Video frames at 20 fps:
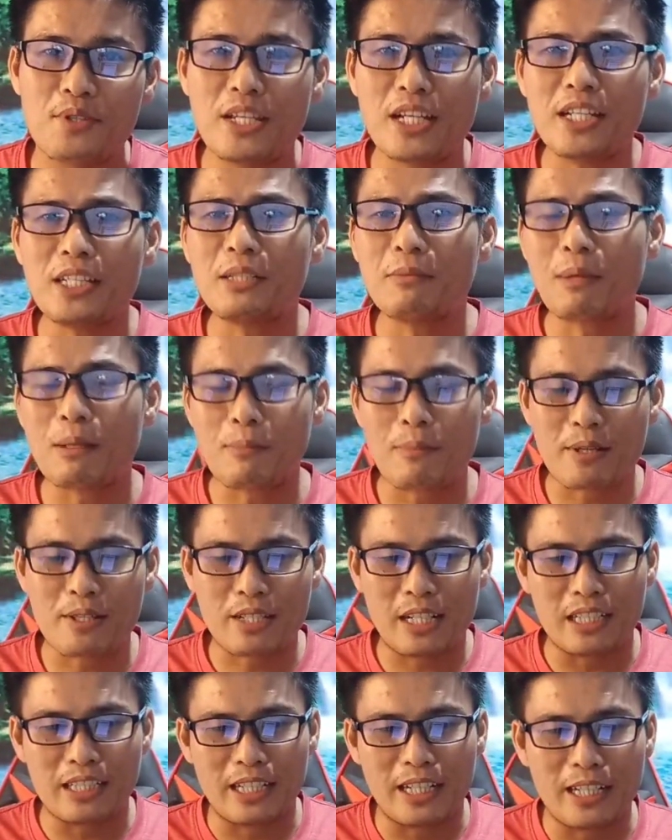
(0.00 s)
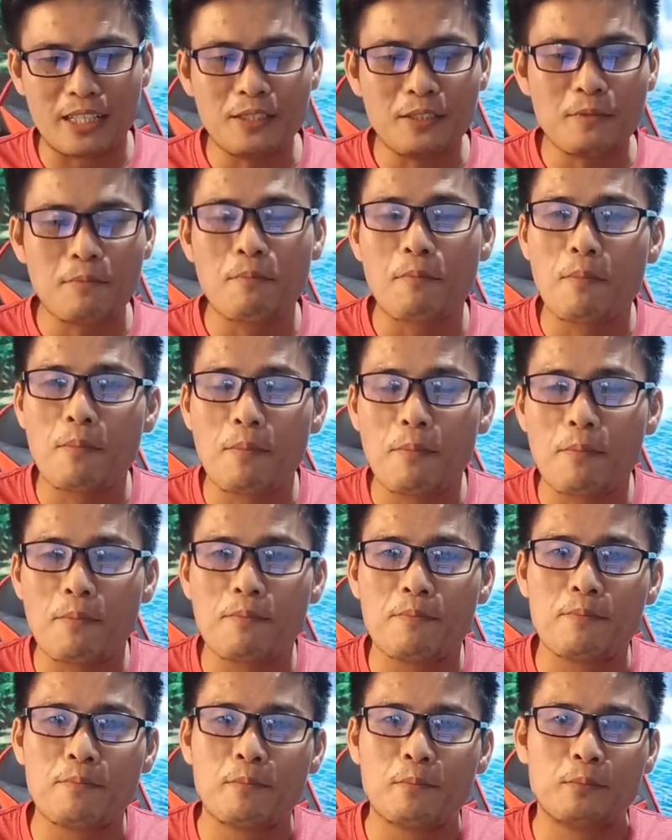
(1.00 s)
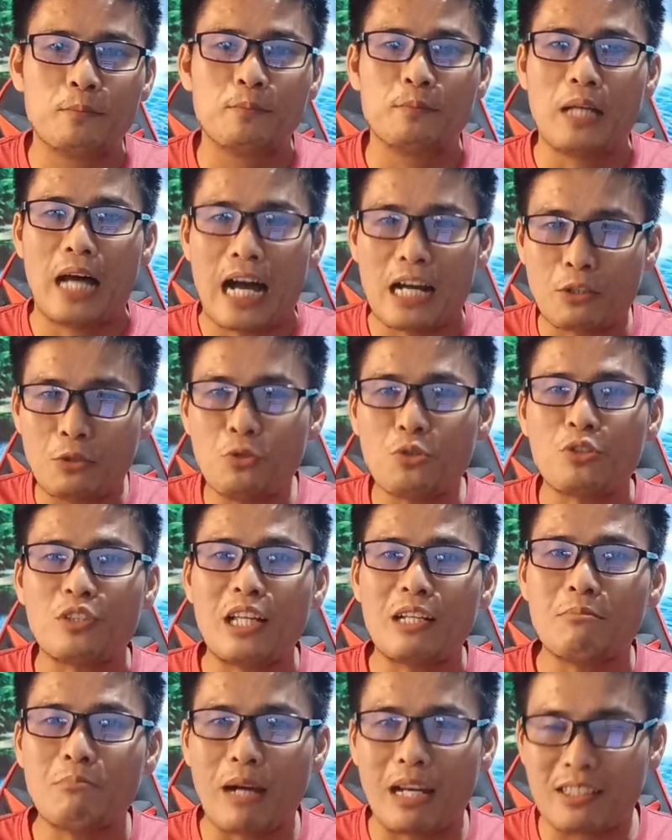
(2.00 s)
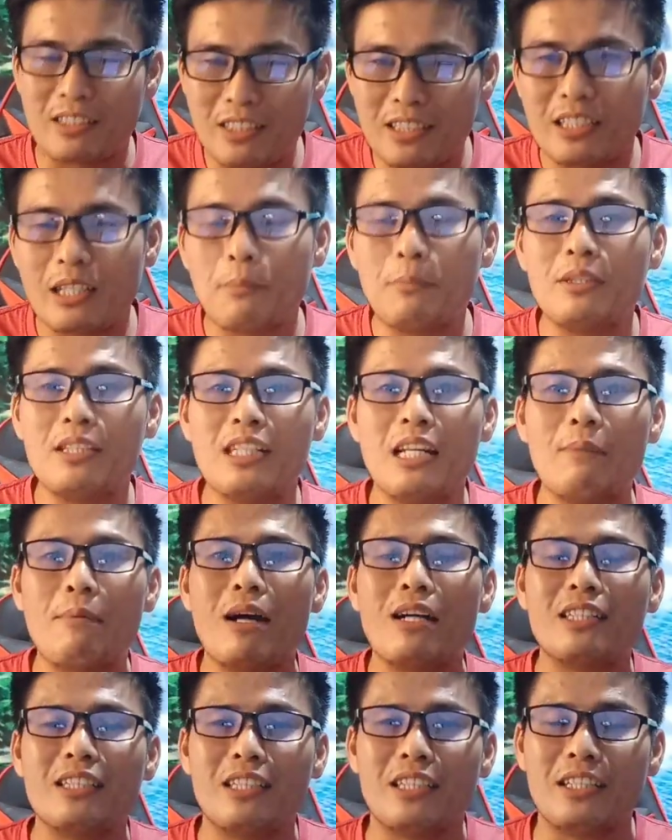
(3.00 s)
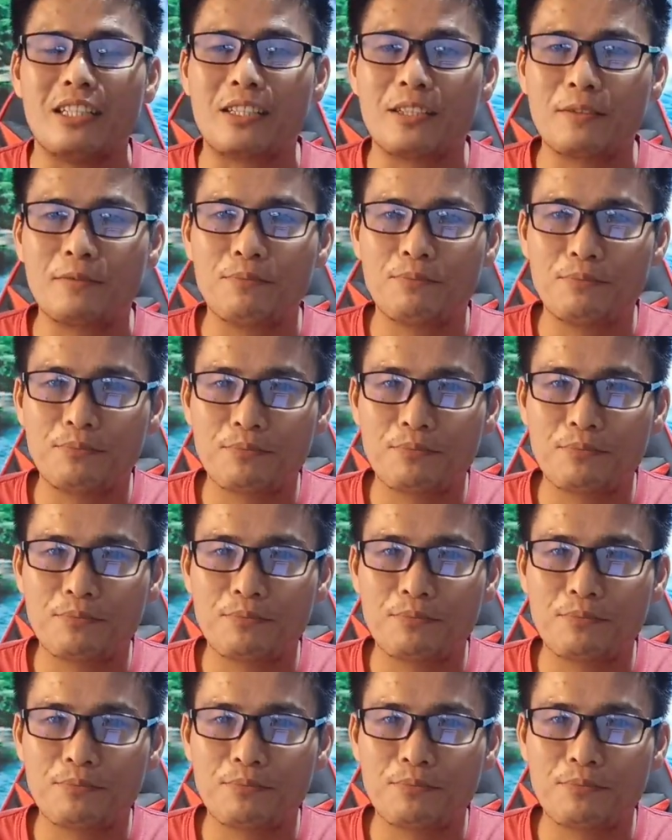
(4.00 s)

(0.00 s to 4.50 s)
Jadi teman-teman sekalian, Agustan mati tapi tidak bangkit.